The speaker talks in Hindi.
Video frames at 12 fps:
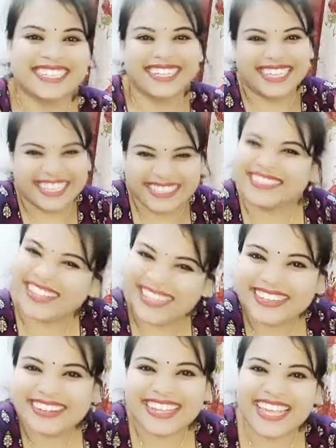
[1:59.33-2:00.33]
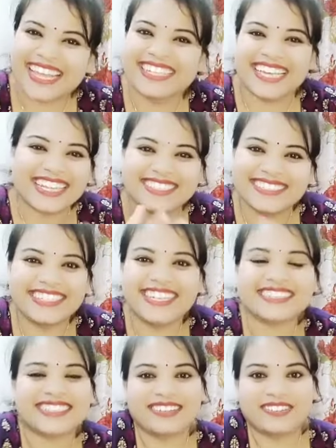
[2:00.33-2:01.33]
इंजॉय करा यार ज़्यादा
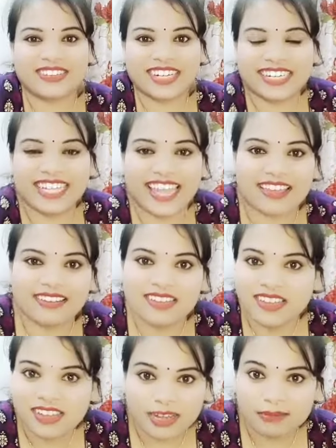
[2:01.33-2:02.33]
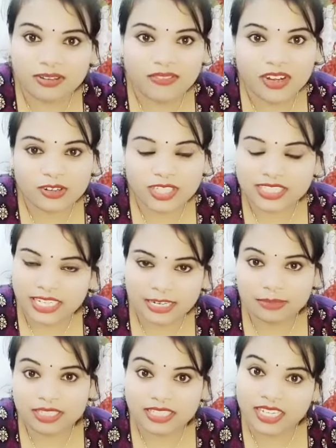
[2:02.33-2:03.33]
सीरियस नहीं होना ठीक है अपने वेट के लिए
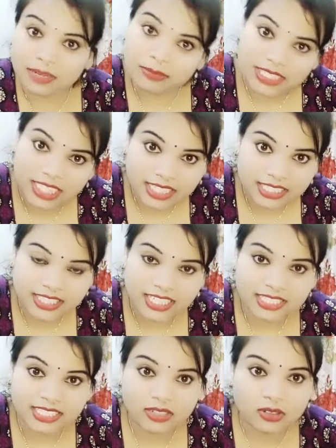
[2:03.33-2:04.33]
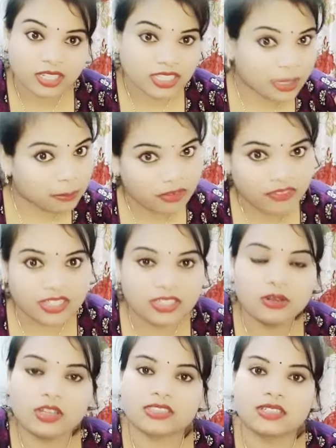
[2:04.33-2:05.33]
भी इतना भी ज़्यादा सीरियस नहीं होना कि आपका वेट ही
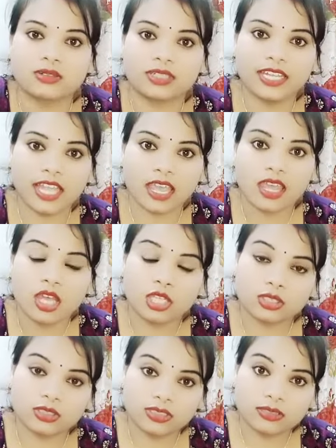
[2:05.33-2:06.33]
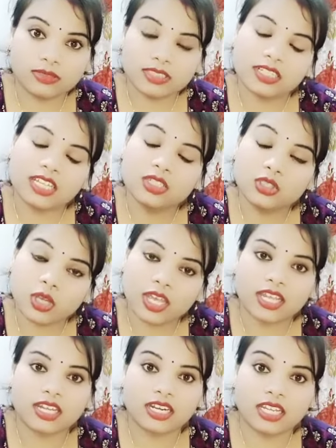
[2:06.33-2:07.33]
लॉस ना हो ठीक है तो इन्जॉय
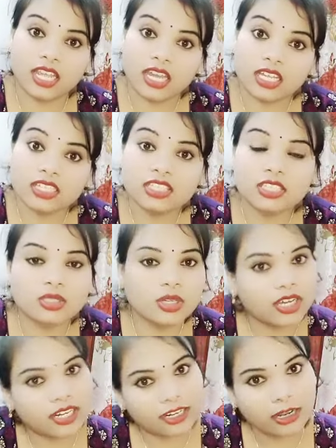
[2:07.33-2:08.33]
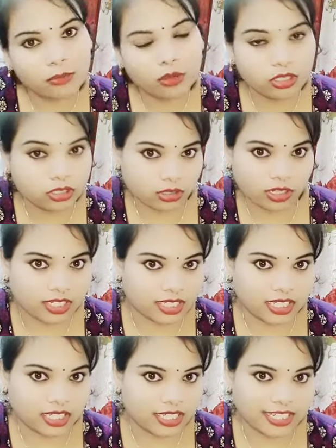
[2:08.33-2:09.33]
करके हर चीज़ को हर काम को इन्जॉय
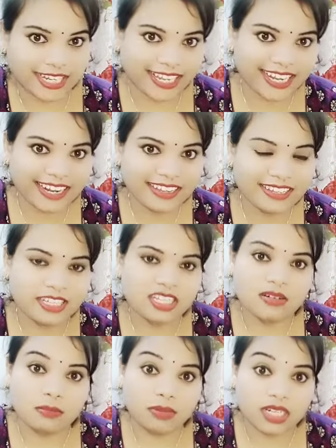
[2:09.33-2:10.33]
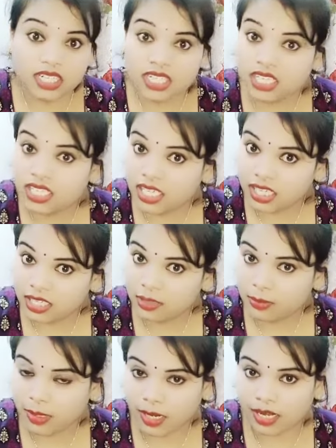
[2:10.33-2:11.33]
करके करना है ना बर्डन नहीं
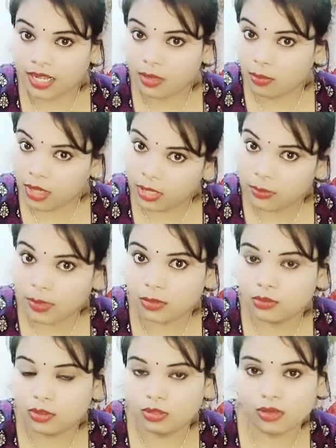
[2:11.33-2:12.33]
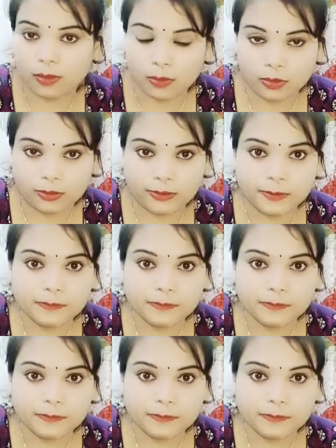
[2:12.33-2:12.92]
बनाना है मैं हर बार बोली हूँ आप लोग को